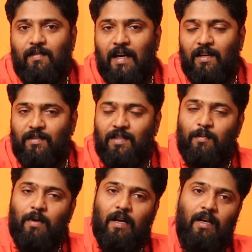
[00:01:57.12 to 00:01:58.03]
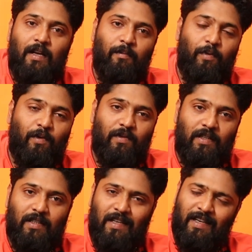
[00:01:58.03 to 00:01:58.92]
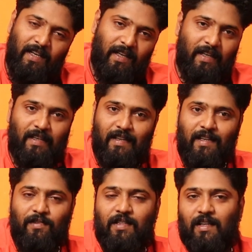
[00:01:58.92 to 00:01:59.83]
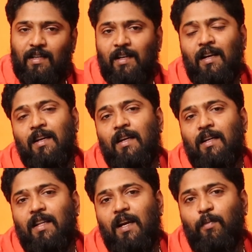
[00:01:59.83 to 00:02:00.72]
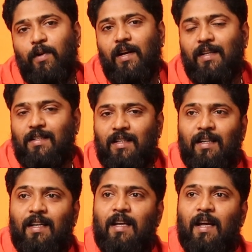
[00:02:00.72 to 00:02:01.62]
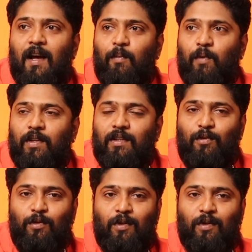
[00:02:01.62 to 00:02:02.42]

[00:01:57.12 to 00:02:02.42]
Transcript: வேலை விஷயமா அப்புறம் வந்து நிறைய நிறைய விஷயங்கள் தள்ளி போயிட்டே இருந்துச்சு அப்புறம் இந்த டூ